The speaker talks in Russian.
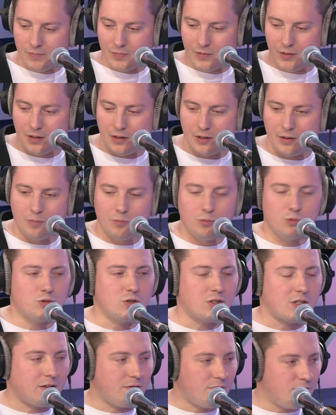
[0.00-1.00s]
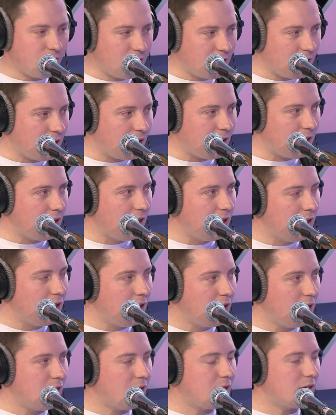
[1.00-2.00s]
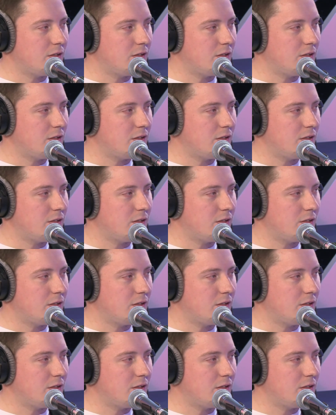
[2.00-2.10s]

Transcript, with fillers: э, музыка в э,